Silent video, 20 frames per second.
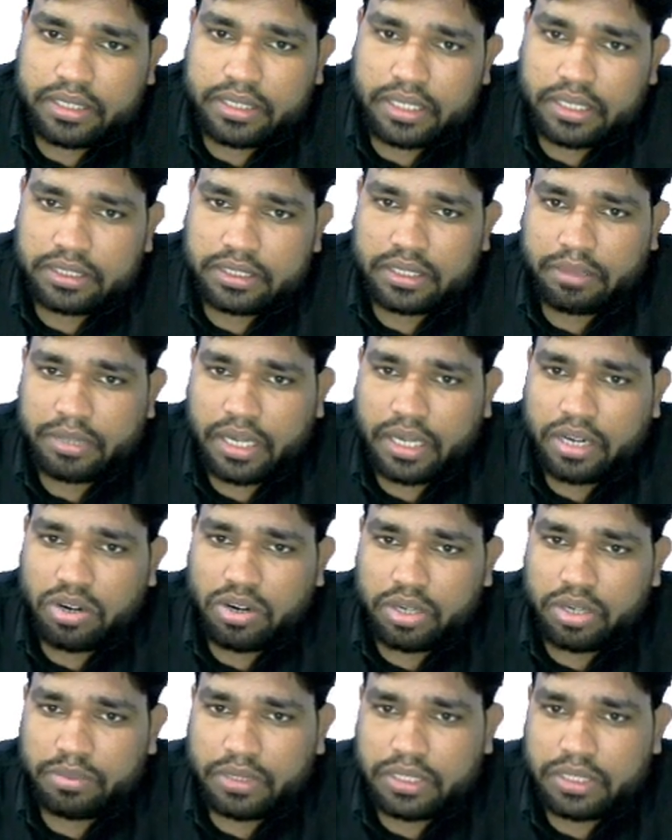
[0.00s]
हैं समय या
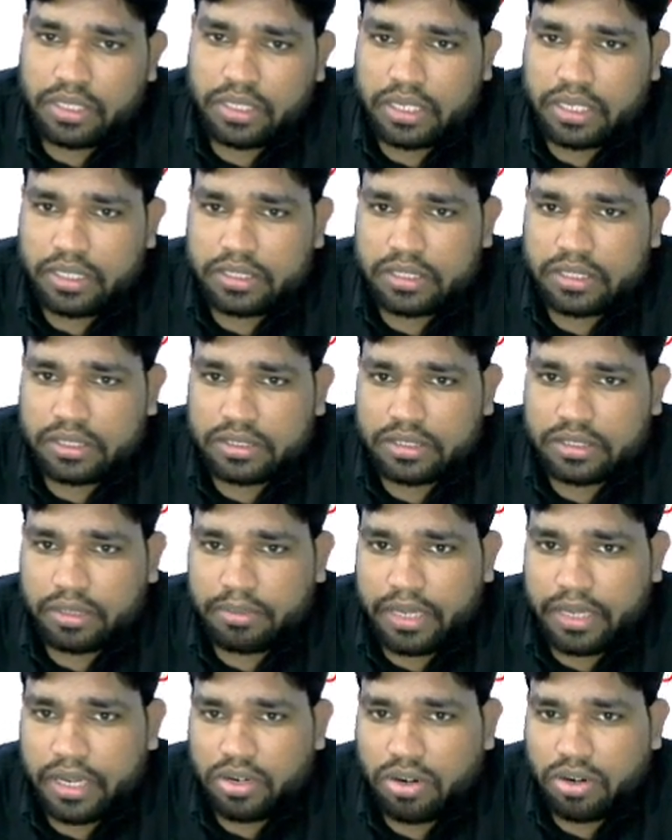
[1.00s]
नॉट बी की कंडीशन
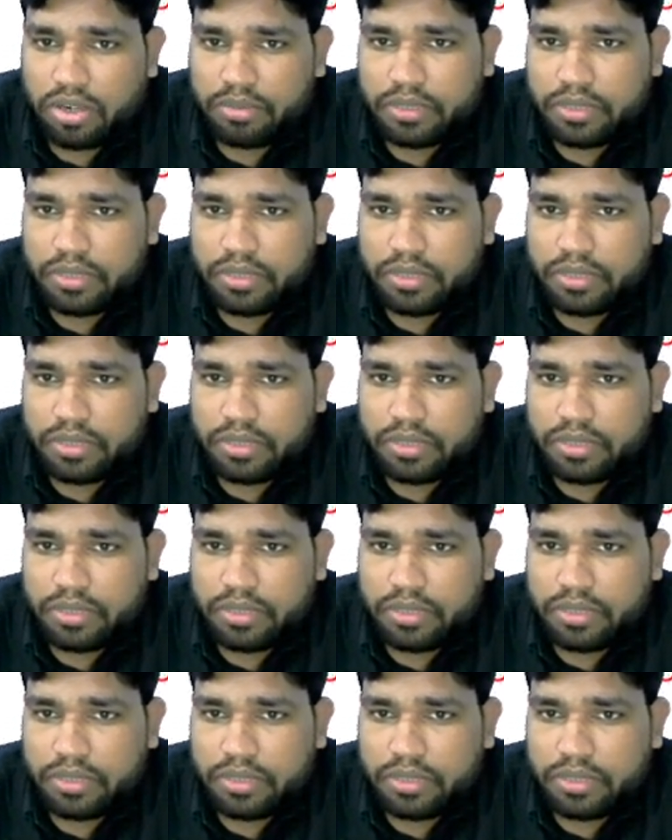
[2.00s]
समय या नॉट